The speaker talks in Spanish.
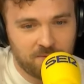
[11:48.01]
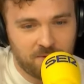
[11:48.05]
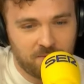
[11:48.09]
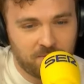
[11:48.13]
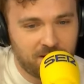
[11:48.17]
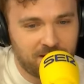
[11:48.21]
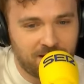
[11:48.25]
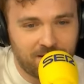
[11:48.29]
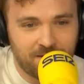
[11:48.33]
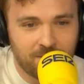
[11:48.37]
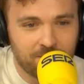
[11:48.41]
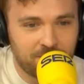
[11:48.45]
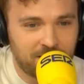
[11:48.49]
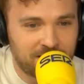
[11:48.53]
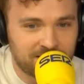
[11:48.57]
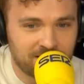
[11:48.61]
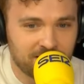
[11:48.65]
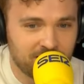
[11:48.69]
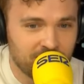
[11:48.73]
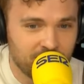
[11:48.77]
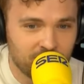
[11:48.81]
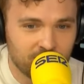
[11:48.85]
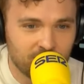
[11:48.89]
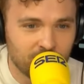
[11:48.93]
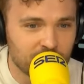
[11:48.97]
me bajaba
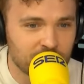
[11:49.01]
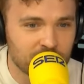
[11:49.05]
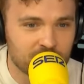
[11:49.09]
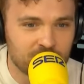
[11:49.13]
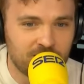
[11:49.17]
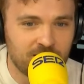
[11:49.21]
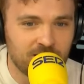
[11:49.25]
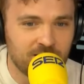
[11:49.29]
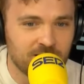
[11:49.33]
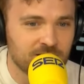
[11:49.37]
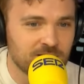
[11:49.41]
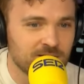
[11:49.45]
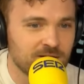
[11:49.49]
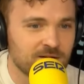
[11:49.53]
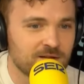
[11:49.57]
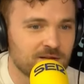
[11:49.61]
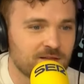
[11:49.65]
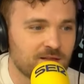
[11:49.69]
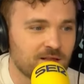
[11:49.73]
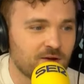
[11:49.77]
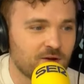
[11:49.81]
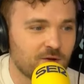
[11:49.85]
partidos sin,